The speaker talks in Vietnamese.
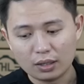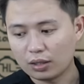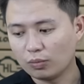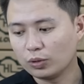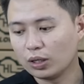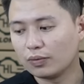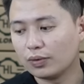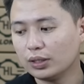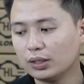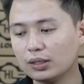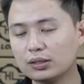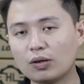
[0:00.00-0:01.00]
thông thường với
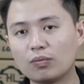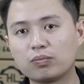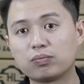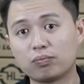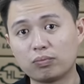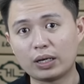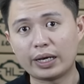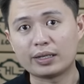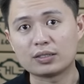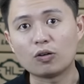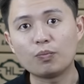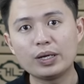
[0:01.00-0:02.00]
những cái dòng đèn 6